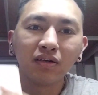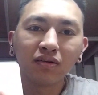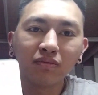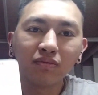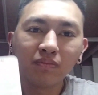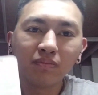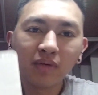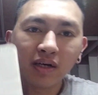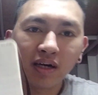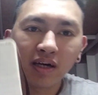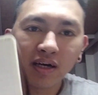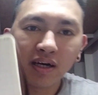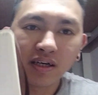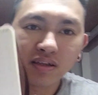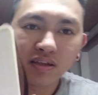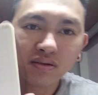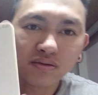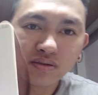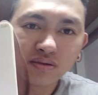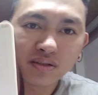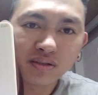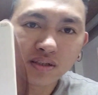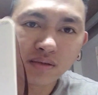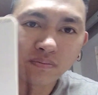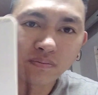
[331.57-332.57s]
Kumbaga
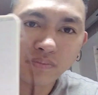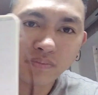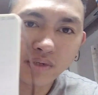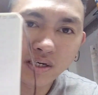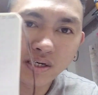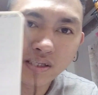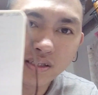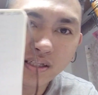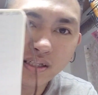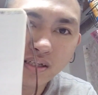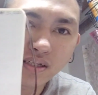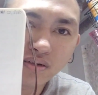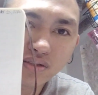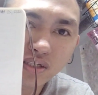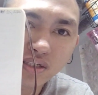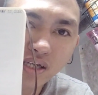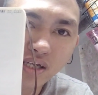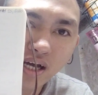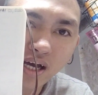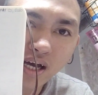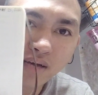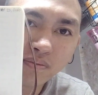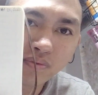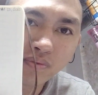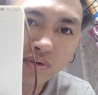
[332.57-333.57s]
ito, maganda daw
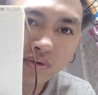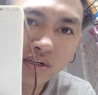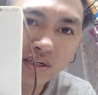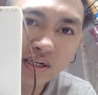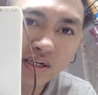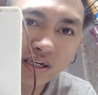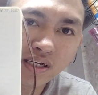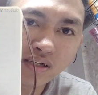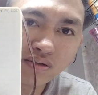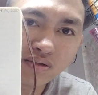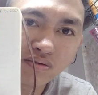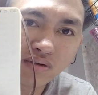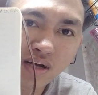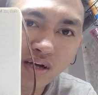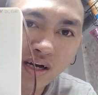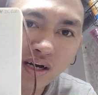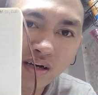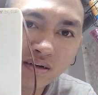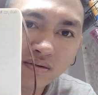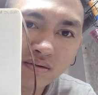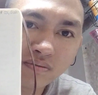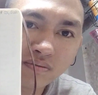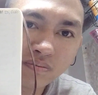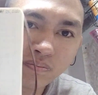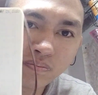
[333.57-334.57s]
sanayin muna na ganito
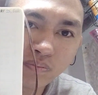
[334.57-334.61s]
lang.